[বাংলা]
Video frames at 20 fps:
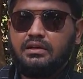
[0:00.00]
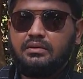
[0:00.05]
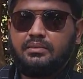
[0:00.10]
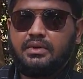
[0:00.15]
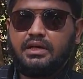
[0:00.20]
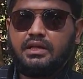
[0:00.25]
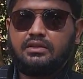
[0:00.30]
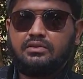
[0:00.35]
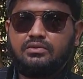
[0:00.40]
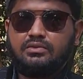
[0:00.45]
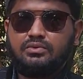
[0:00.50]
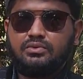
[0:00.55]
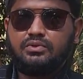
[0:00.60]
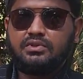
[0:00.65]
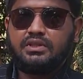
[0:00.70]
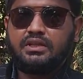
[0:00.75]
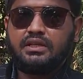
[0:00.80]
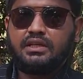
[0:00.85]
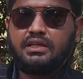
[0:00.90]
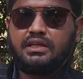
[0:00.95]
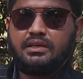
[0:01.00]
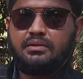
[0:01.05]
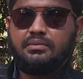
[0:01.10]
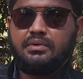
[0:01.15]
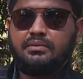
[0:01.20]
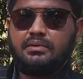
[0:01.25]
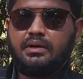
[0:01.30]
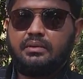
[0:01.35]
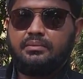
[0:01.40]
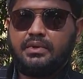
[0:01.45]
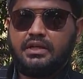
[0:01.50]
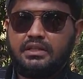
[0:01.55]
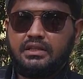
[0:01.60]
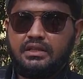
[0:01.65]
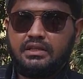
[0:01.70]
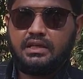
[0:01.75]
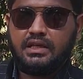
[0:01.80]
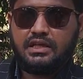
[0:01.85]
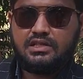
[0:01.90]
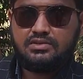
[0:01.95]
বা এত দূর থেকে কিভাবে আমাদের
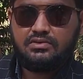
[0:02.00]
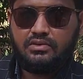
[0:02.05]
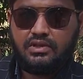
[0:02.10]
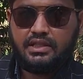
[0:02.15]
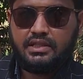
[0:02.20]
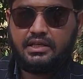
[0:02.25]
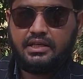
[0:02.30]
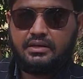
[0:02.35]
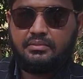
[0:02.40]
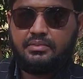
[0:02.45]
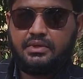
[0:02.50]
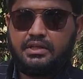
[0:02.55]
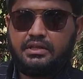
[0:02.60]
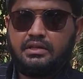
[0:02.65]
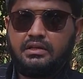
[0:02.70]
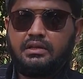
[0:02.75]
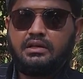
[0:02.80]
কাজগুলো দেখবেন